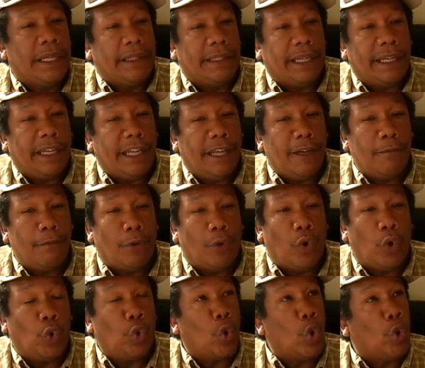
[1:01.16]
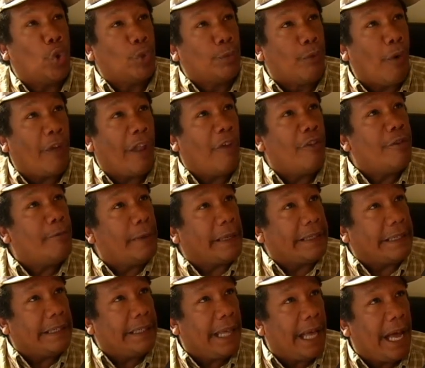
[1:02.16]
Tenemos los grupos de la
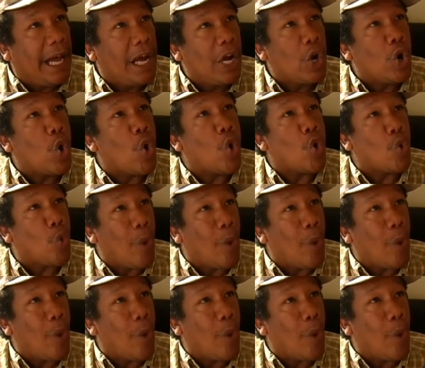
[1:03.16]
universidad con